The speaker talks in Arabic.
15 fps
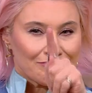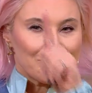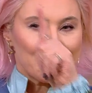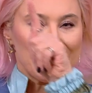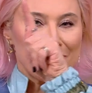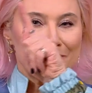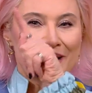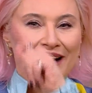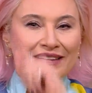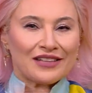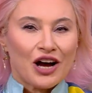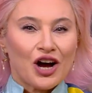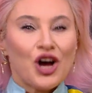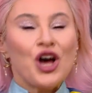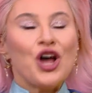من
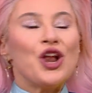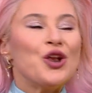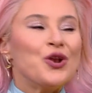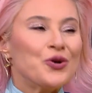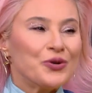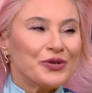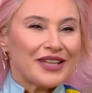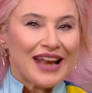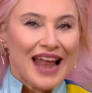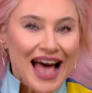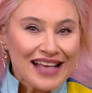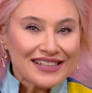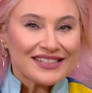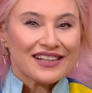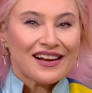بعدها اللون
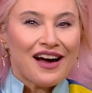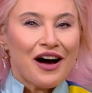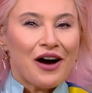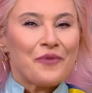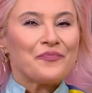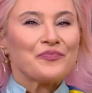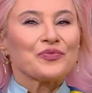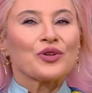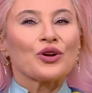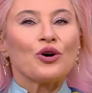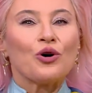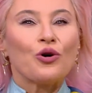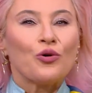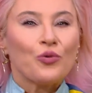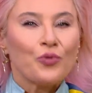الأزرق
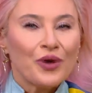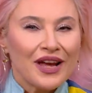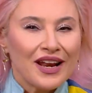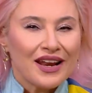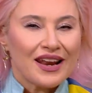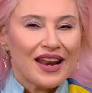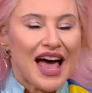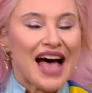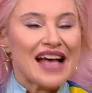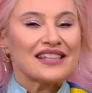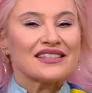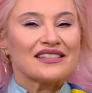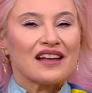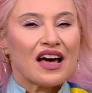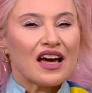
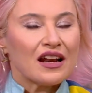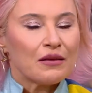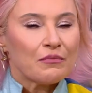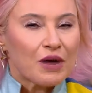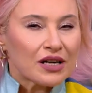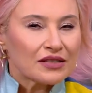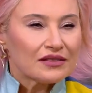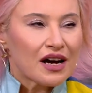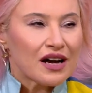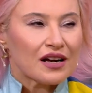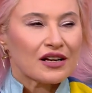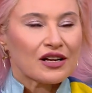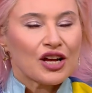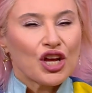والأزرق المخضر